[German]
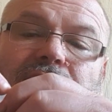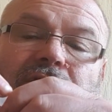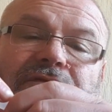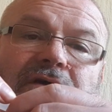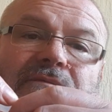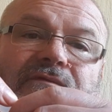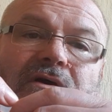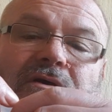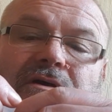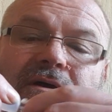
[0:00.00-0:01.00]
Ganz
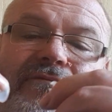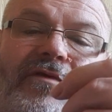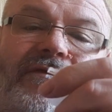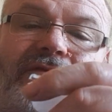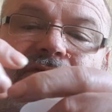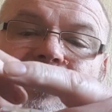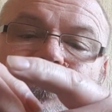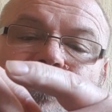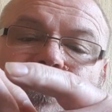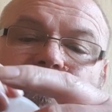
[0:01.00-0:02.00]
einfach. Einfach ziehen.